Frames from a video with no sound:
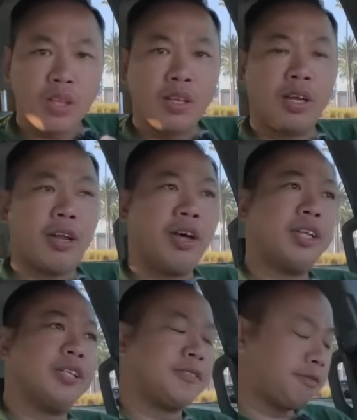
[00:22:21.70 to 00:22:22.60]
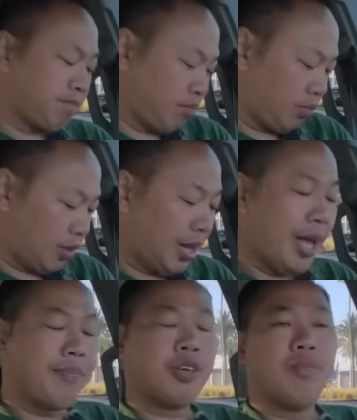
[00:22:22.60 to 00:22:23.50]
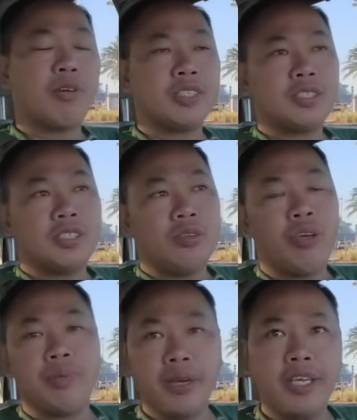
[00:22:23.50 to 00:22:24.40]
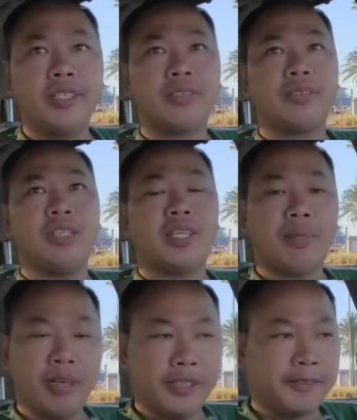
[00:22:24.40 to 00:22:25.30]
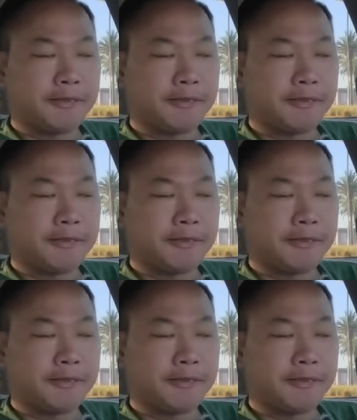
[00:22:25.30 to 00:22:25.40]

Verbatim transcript: hồi đó đó là em có một cái sự huyền bí về tâm linh